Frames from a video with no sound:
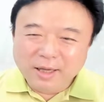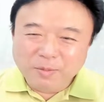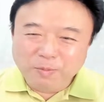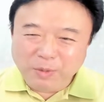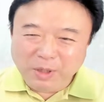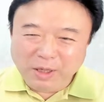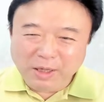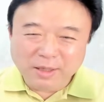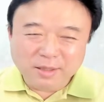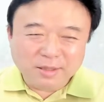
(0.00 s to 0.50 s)

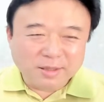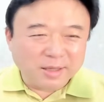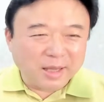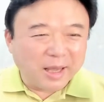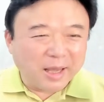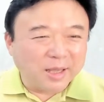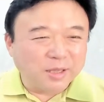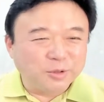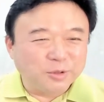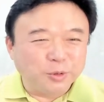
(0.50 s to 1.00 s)
be
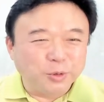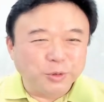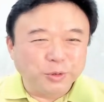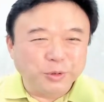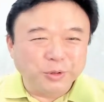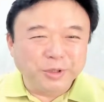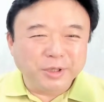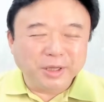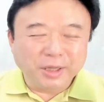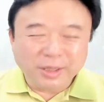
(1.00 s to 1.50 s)

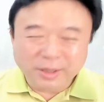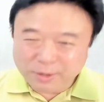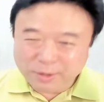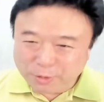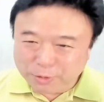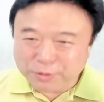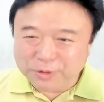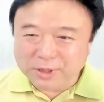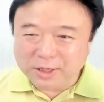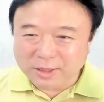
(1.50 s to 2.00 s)
scheduled
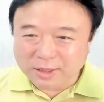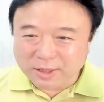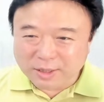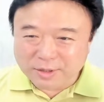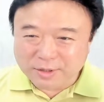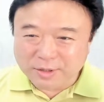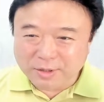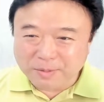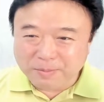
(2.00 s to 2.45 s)
to가 나왔어요.